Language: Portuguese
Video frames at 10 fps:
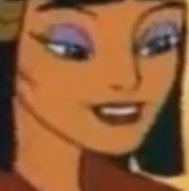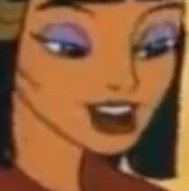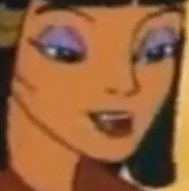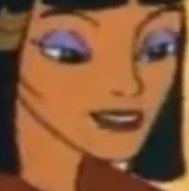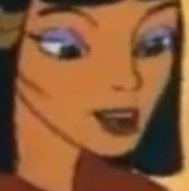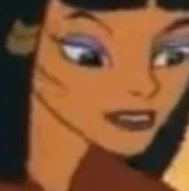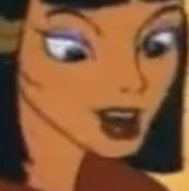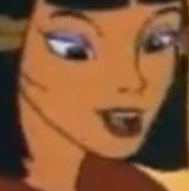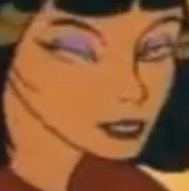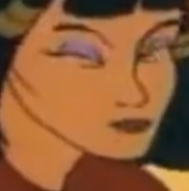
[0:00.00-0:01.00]
A vida é assim
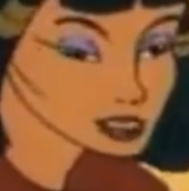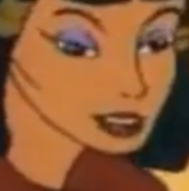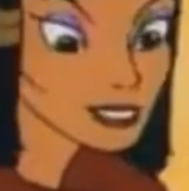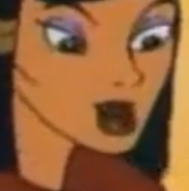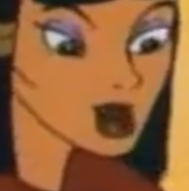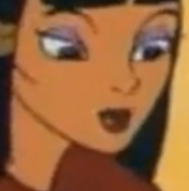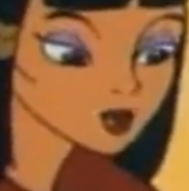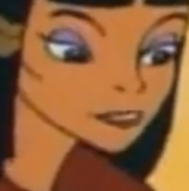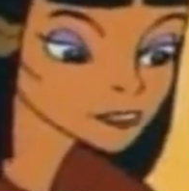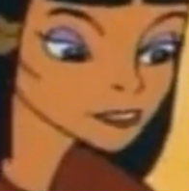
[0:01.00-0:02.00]
mesmo, minha
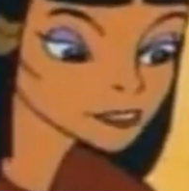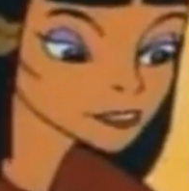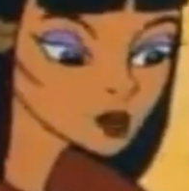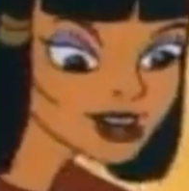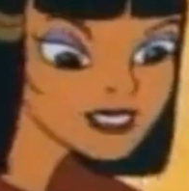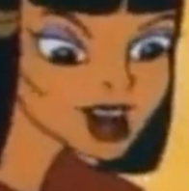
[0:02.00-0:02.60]
querida. O